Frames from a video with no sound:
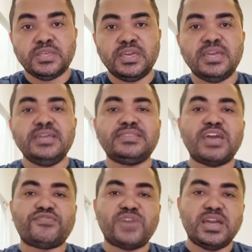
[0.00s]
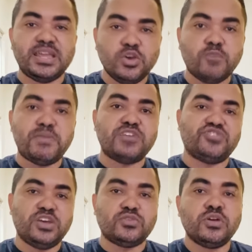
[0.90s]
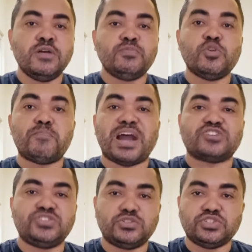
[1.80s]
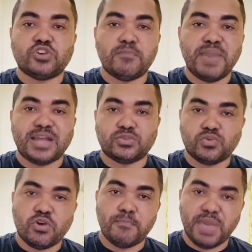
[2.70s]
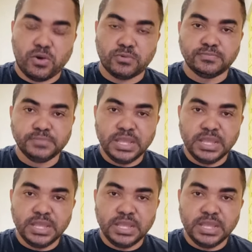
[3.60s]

que indeferiu o pedido do partido de Roberto Cobel.